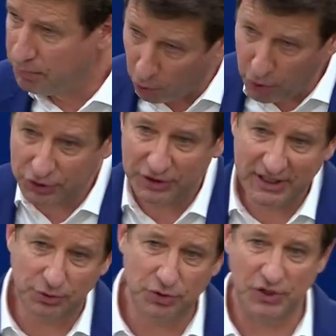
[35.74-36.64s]
pour
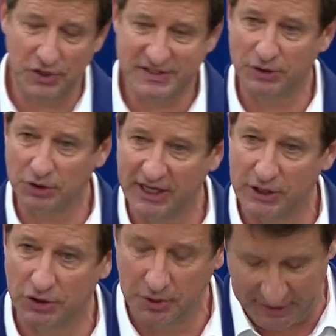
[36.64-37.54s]
redonner du sens à notre
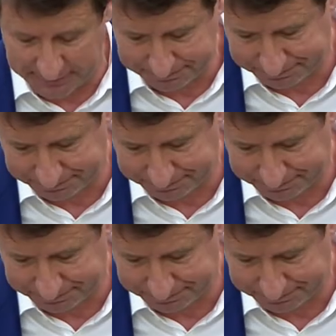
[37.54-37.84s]
économie,